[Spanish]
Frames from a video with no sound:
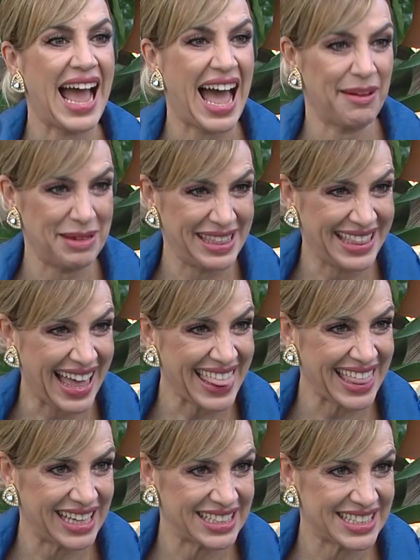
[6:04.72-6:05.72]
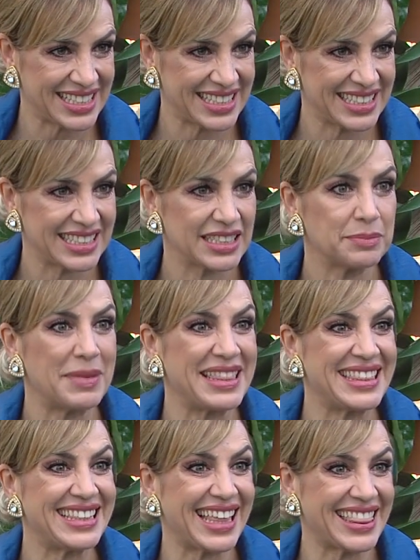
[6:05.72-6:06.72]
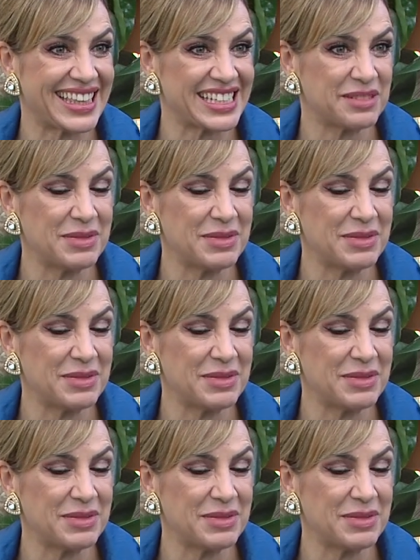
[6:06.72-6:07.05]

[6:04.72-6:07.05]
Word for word: ¿Habitadas? Sí, sí. Veintitantas